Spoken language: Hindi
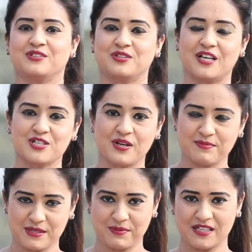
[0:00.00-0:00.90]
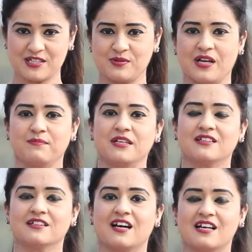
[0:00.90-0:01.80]
तो दर्शकों आप सभी ने सुना भी
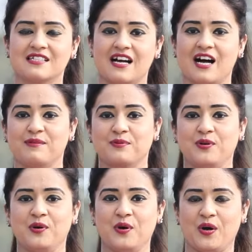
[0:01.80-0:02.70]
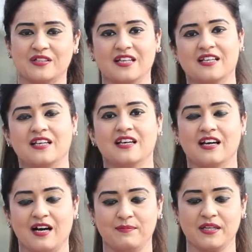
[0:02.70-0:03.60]
दिलदार साहब को और
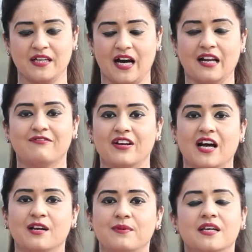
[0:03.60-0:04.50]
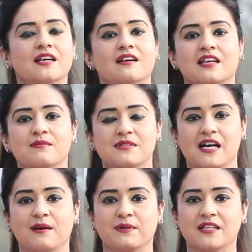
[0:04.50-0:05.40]
देखिए अभी हाल फिलहाल में ही हकीम
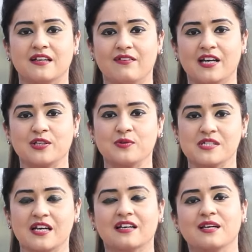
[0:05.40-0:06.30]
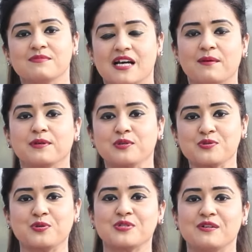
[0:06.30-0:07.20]
साहब की दवाइयों से हकीम साहब के
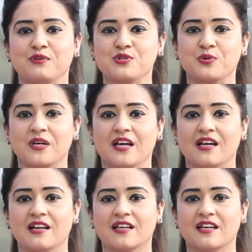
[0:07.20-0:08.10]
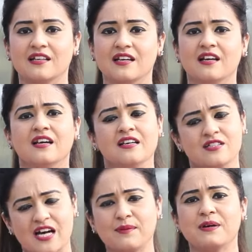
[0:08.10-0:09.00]
नुस्खों से वो जुड़े हैं लेकिन
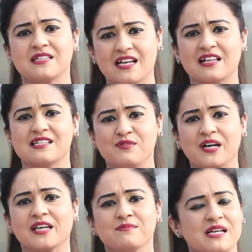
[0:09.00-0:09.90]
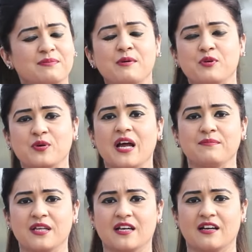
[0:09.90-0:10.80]
चार पाँच साल से वो हकीम साहब का
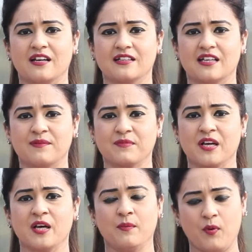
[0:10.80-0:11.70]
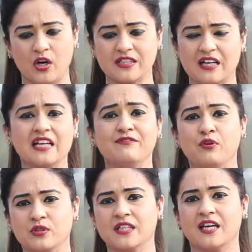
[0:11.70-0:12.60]
प्रोग्राम देख रहे थे बहुत
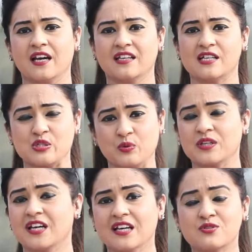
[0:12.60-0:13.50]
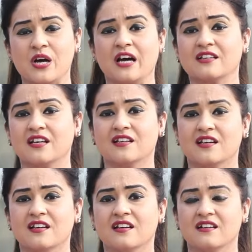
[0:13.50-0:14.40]
तकलीफ़ होती है ये सुन के ये जान के कि